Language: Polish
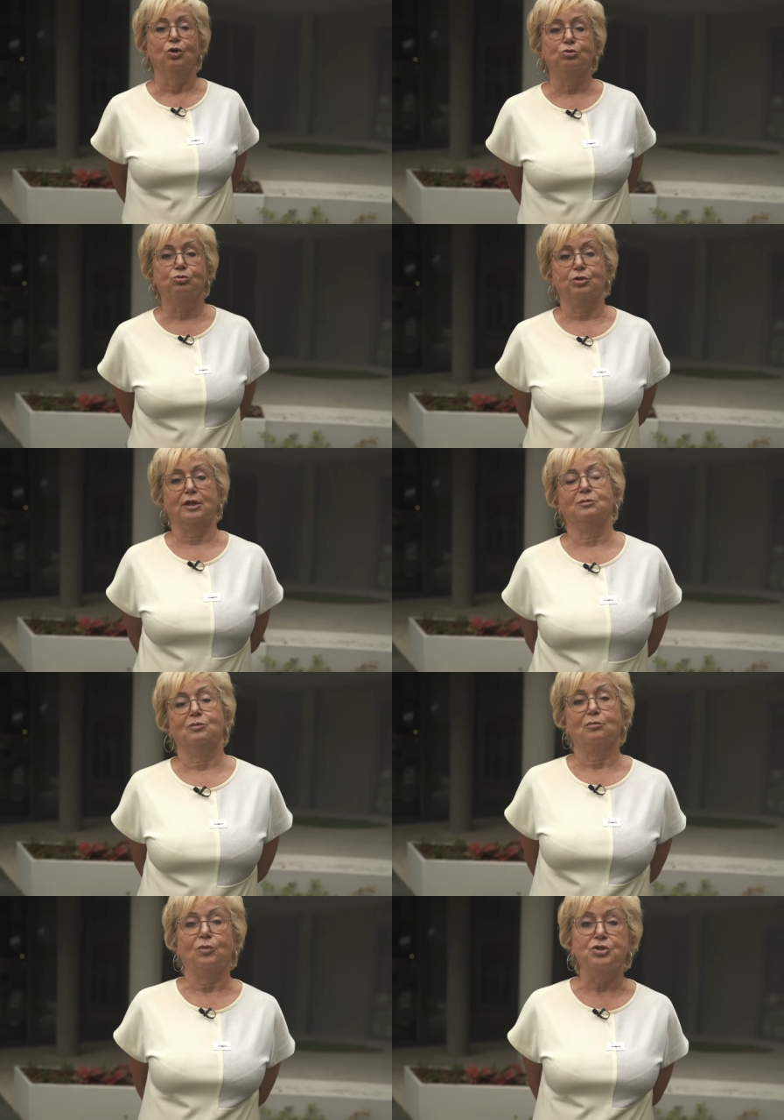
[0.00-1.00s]
który
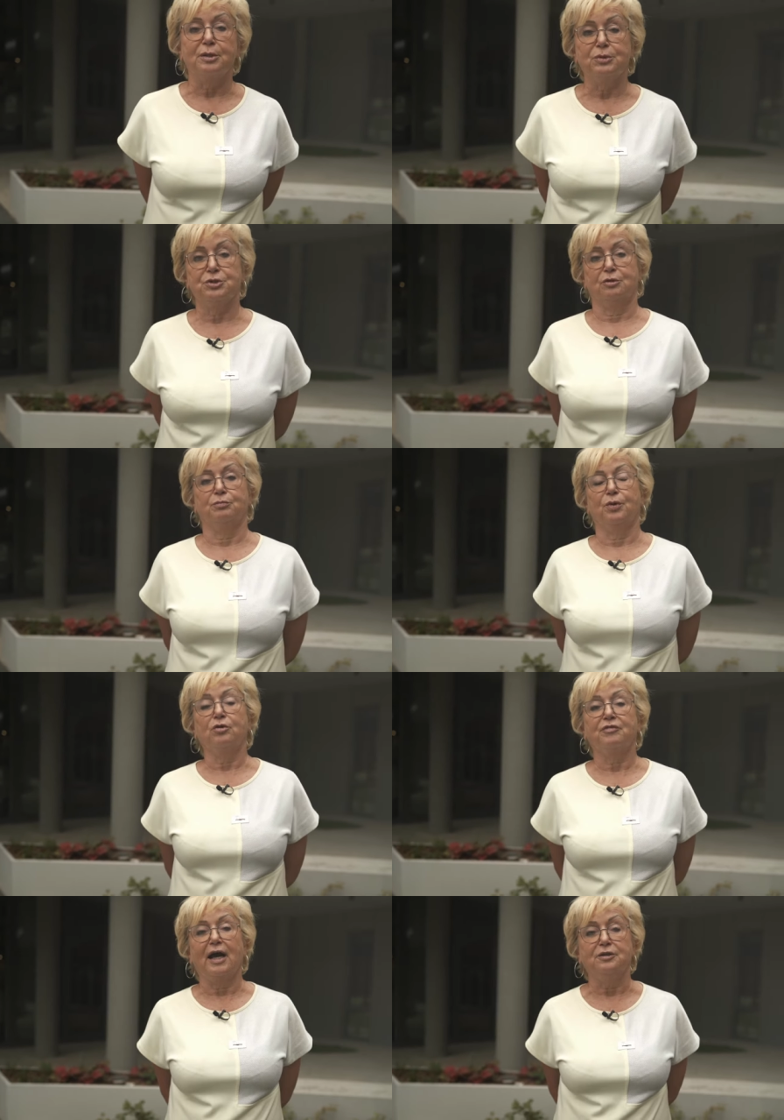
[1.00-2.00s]
możemy się
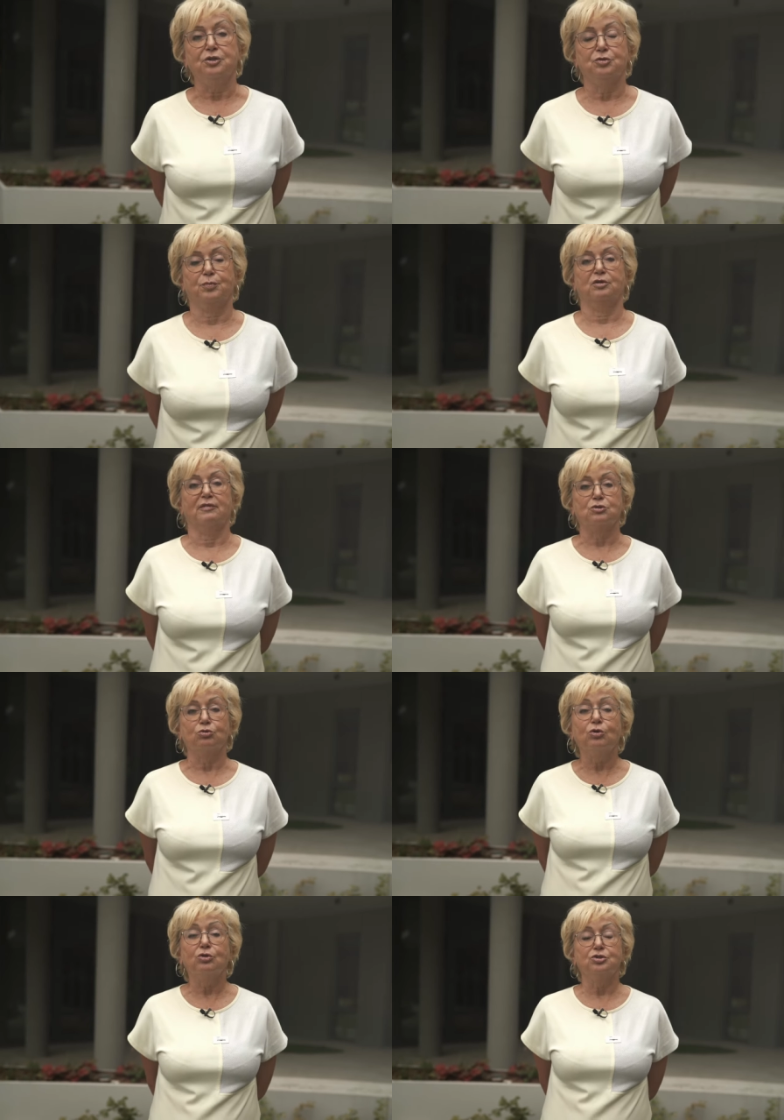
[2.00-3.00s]
pochwalić, ponieważ
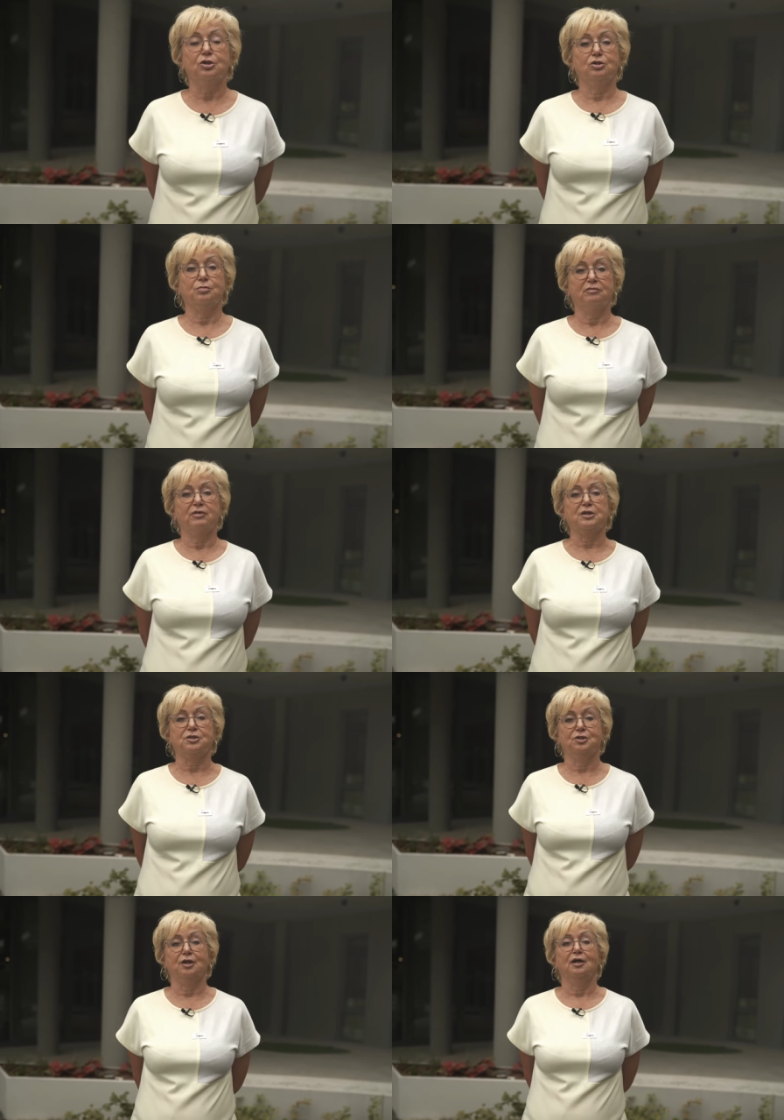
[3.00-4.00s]
ukończyliśmy
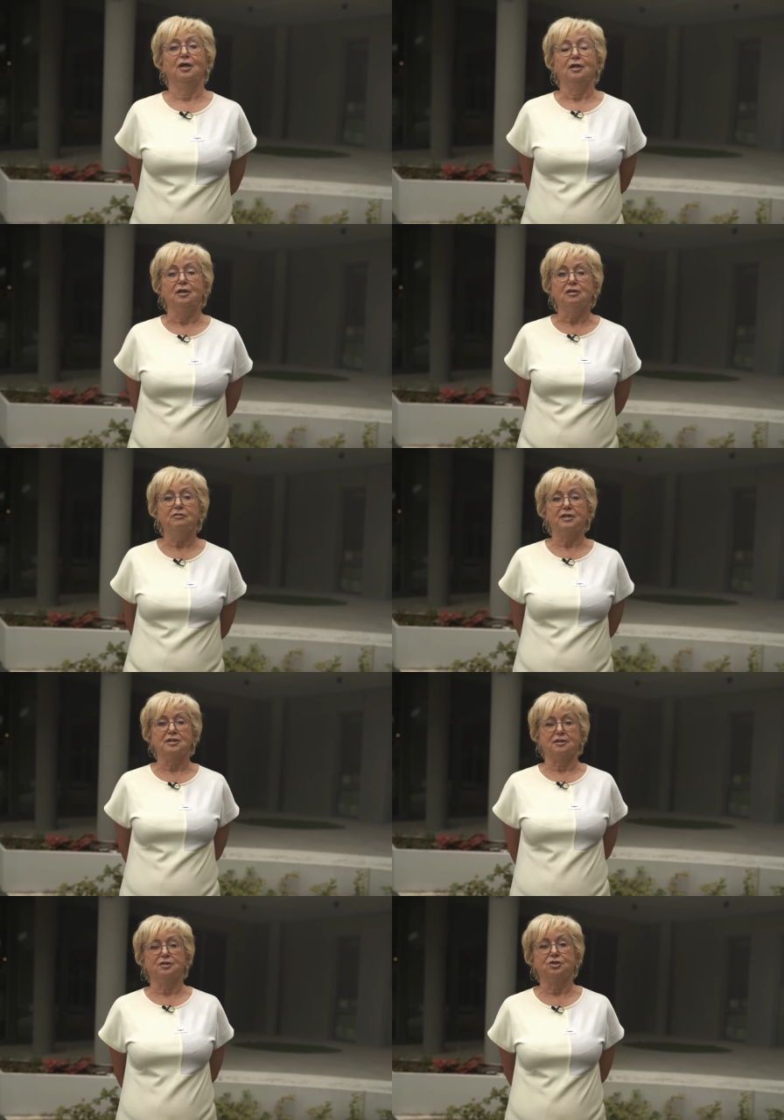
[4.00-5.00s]
właśnie
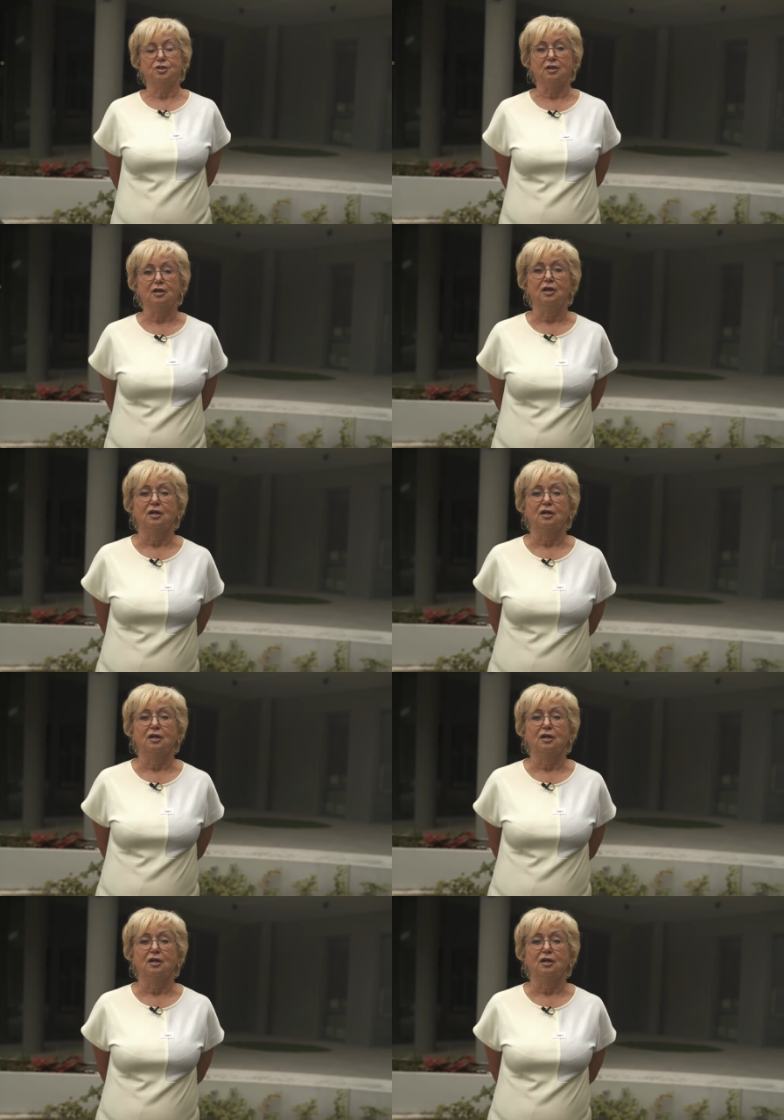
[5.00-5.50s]
inwestycję